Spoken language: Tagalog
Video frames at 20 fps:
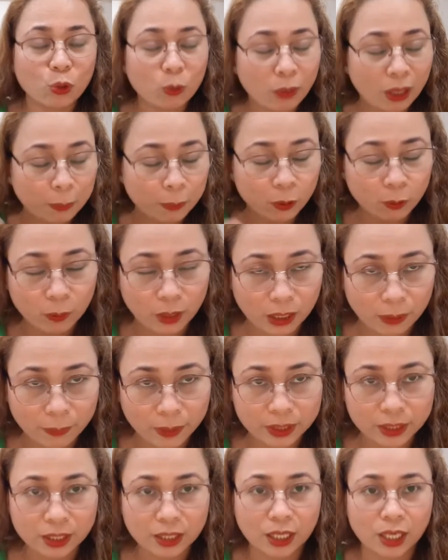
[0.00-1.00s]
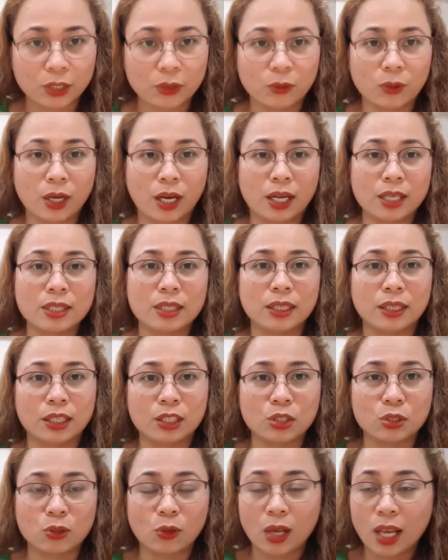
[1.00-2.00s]
Kung may problema din kayo guys,
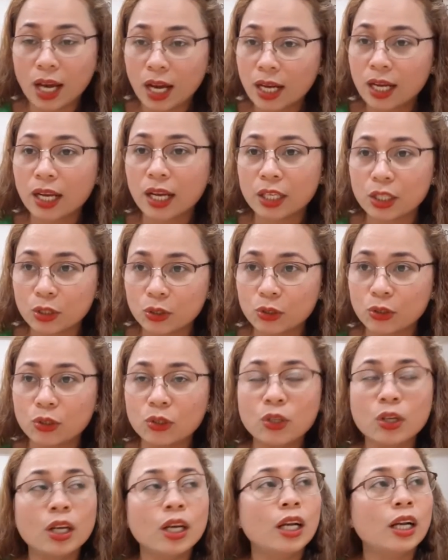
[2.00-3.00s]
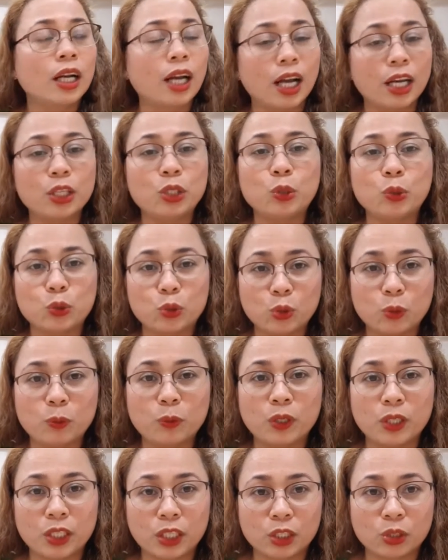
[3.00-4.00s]
diretso lang kayo kay
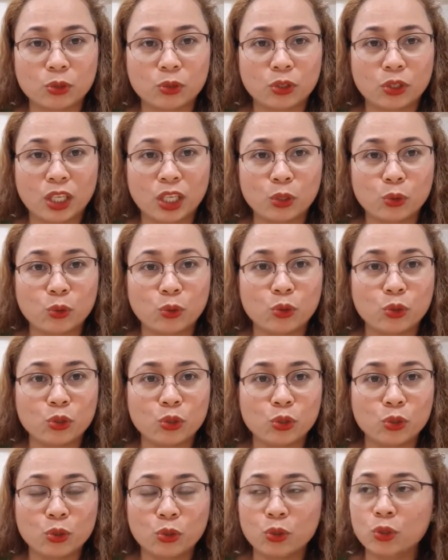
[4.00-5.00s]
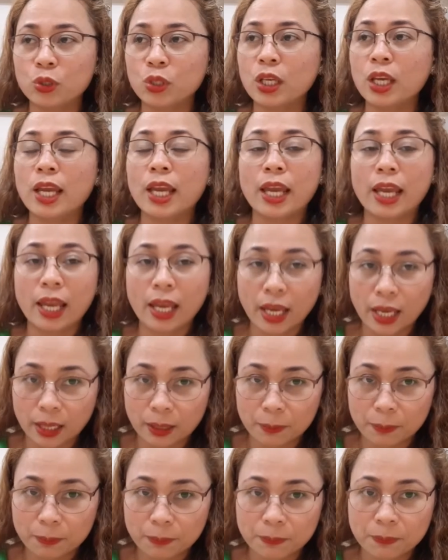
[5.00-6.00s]
YouTube creator. Nandoon yung
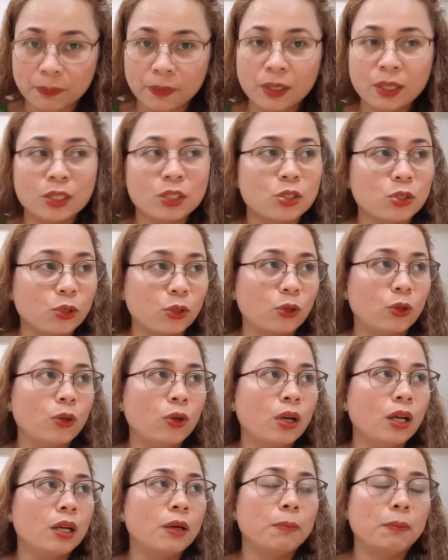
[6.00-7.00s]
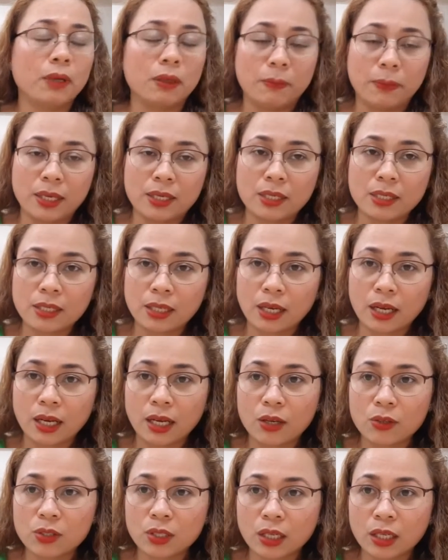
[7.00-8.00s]
help. So, mag-message lang
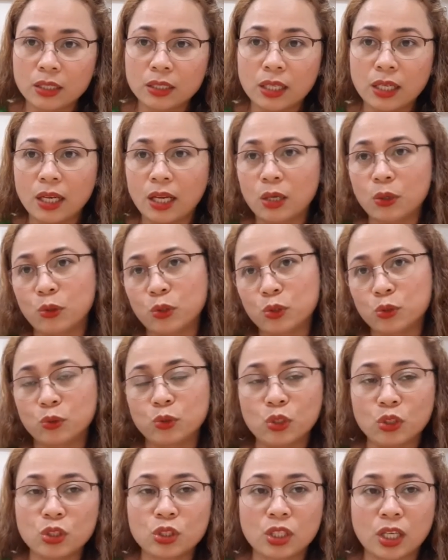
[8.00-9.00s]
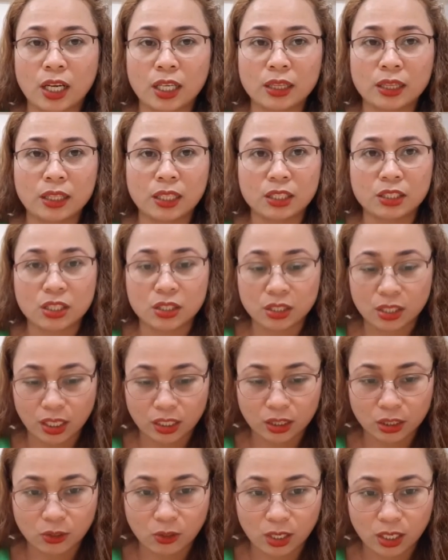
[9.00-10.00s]
kayo sa kanila, gusto niyo i-chat,
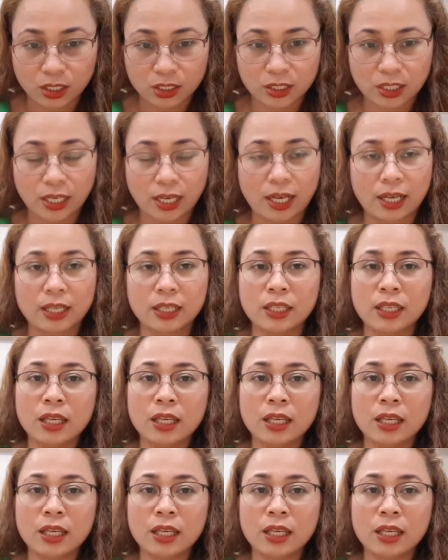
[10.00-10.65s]
i-chat niyo lang sila.